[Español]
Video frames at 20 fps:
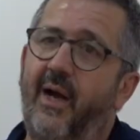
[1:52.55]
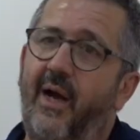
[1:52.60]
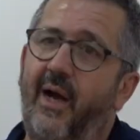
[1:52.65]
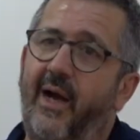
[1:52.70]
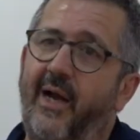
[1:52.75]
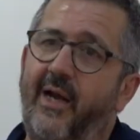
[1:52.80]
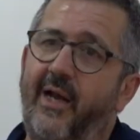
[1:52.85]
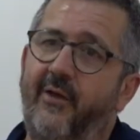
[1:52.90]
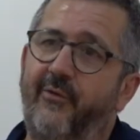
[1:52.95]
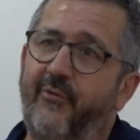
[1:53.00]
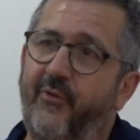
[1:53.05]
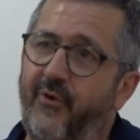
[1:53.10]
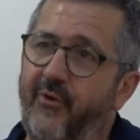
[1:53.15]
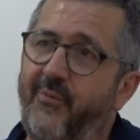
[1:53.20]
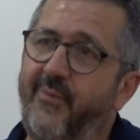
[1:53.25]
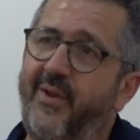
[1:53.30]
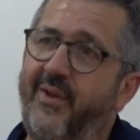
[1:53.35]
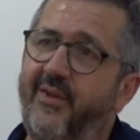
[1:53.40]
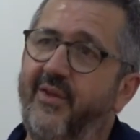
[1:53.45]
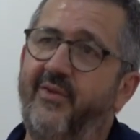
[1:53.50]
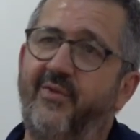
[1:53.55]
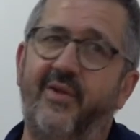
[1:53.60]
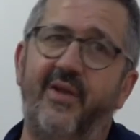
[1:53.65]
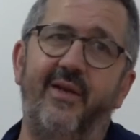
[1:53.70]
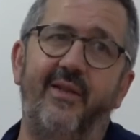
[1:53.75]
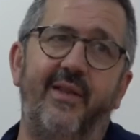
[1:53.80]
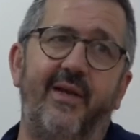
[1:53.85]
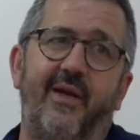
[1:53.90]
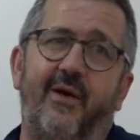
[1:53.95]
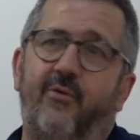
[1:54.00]
a las formas de
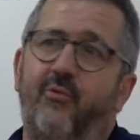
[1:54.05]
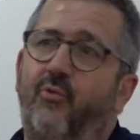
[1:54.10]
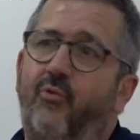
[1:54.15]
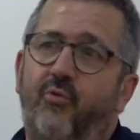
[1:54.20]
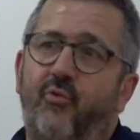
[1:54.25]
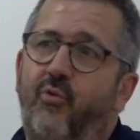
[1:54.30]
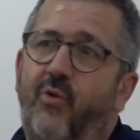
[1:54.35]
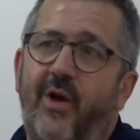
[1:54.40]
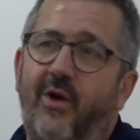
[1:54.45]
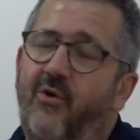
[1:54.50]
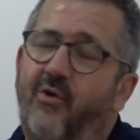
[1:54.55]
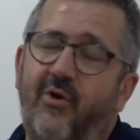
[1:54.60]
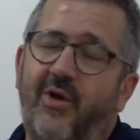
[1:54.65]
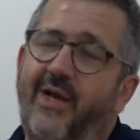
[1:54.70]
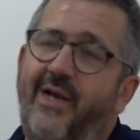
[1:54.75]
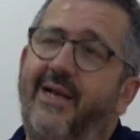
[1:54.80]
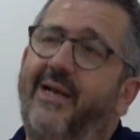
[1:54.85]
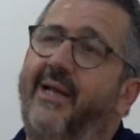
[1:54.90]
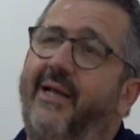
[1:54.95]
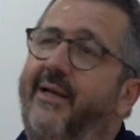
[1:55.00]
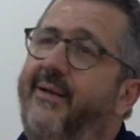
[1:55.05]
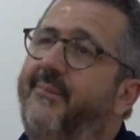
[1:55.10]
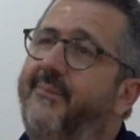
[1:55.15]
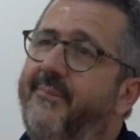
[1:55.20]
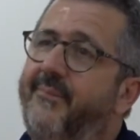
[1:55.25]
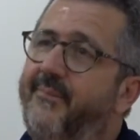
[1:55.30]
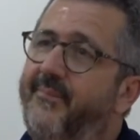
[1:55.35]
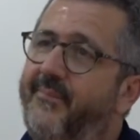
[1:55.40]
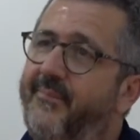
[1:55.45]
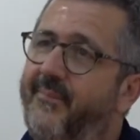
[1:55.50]
ser de las culturas locales.
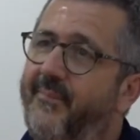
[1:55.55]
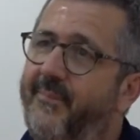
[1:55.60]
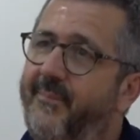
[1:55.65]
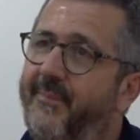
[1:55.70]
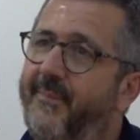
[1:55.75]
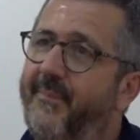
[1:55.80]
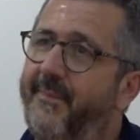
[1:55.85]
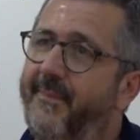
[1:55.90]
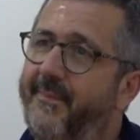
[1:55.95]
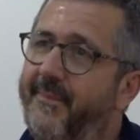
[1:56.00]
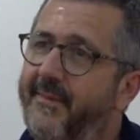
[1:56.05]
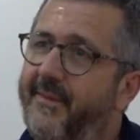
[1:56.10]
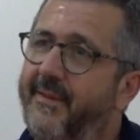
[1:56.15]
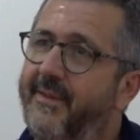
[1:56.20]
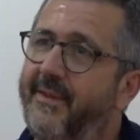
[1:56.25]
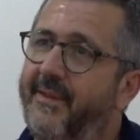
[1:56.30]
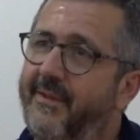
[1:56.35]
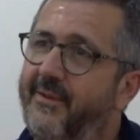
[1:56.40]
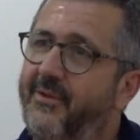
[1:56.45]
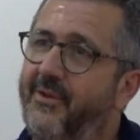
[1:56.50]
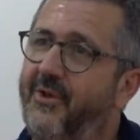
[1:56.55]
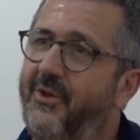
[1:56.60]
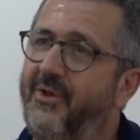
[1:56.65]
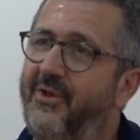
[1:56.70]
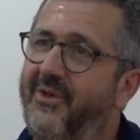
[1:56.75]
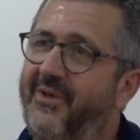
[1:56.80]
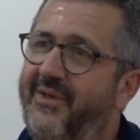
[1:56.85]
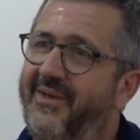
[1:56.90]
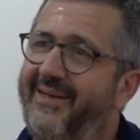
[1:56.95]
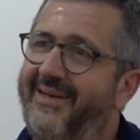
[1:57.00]
¿No?
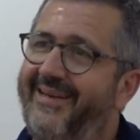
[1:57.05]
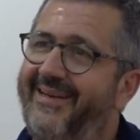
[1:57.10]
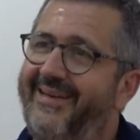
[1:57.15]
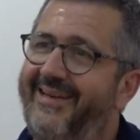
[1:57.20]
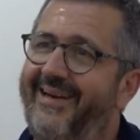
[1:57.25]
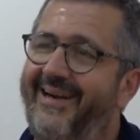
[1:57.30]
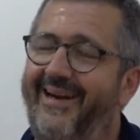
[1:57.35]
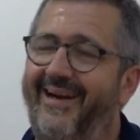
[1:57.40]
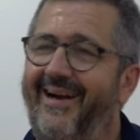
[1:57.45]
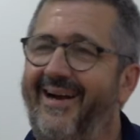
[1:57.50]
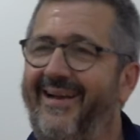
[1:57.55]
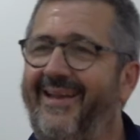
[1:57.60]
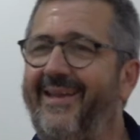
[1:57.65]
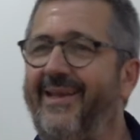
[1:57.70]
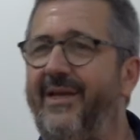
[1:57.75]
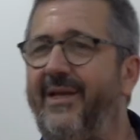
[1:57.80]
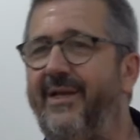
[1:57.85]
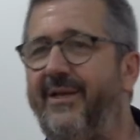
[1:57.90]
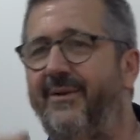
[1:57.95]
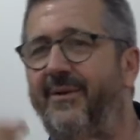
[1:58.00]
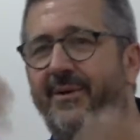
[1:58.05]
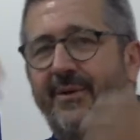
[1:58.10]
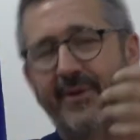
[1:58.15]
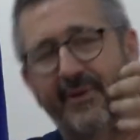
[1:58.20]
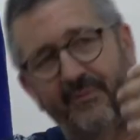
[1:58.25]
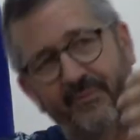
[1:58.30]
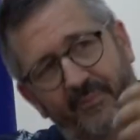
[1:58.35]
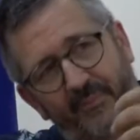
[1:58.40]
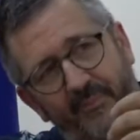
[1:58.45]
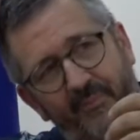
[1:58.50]
Aquí eh,
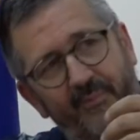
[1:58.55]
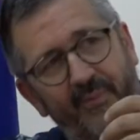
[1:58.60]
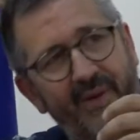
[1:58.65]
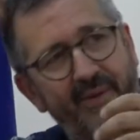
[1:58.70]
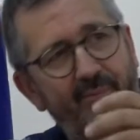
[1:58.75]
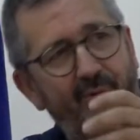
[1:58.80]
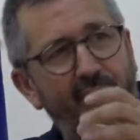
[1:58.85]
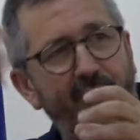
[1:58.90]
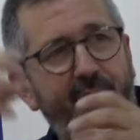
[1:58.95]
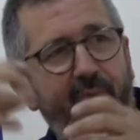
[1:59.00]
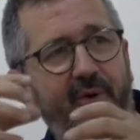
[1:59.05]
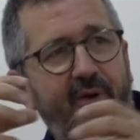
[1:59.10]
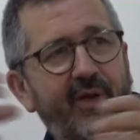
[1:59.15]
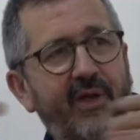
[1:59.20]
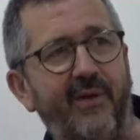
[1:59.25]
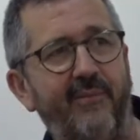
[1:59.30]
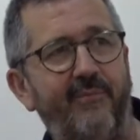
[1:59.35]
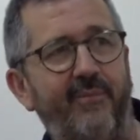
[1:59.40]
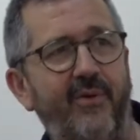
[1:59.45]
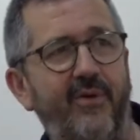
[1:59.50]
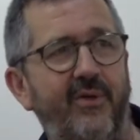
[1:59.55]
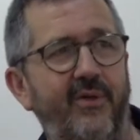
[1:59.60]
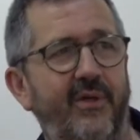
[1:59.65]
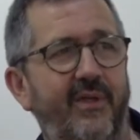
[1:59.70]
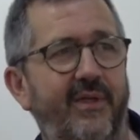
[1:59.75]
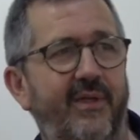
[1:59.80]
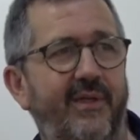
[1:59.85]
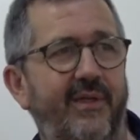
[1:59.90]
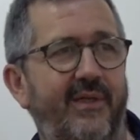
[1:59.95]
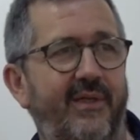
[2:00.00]
eh, vemos, por ejemplo,
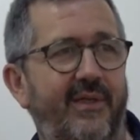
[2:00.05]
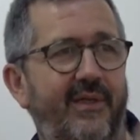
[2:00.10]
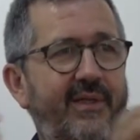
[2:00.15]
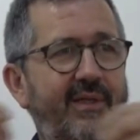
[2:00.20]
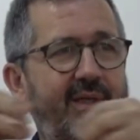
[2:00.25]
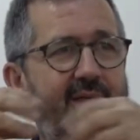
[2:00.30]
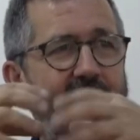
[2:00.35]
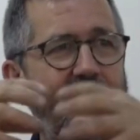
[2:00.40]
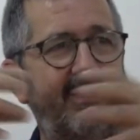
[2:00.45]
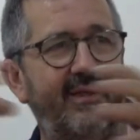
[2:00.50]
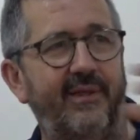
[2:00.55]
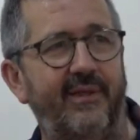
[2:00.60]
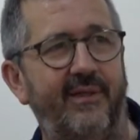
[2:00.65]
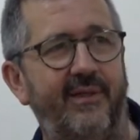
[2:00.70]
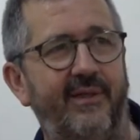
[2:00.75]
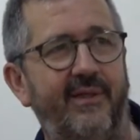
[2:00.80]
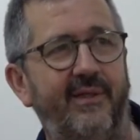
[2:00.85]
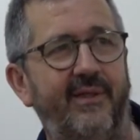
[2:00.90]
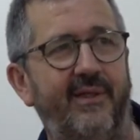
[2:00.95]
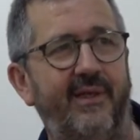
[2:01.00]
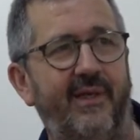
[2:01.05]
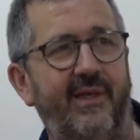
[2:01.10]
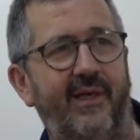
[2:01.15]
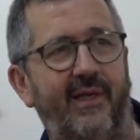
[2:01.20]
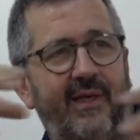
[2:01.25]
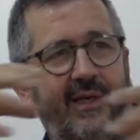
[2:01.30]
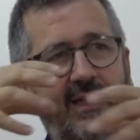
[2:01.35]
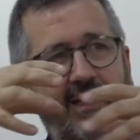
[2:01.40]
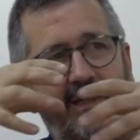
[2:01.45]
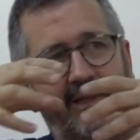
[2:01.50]
eh,
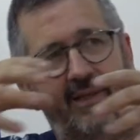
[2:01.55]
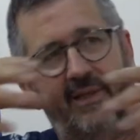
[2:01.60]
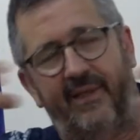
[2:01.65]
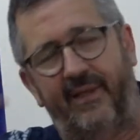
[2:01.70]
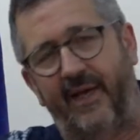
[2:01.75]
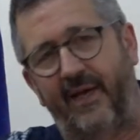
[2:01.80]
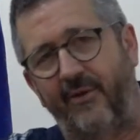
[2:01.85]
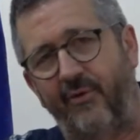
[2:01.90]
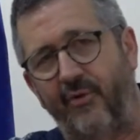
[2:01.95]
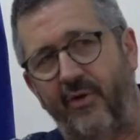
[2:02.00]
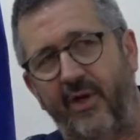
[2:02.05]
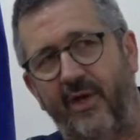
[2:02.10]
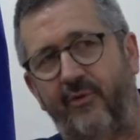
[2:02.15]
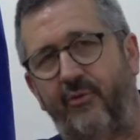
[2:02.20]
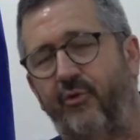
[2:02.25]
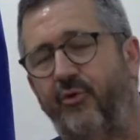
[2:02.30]
que, hay una